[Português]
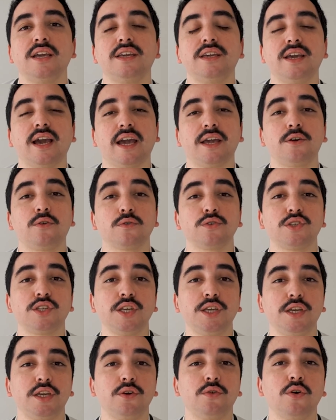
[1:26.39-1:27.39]
E aí
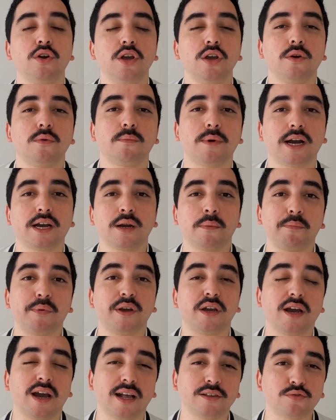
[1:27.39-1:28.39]
conseguiu uma
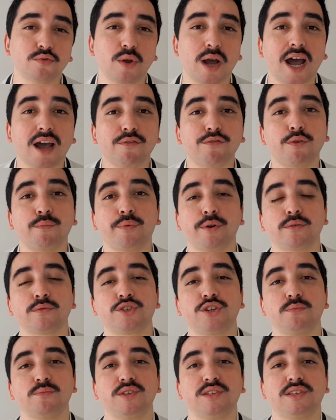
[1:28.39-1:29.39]
campanha razoável para um time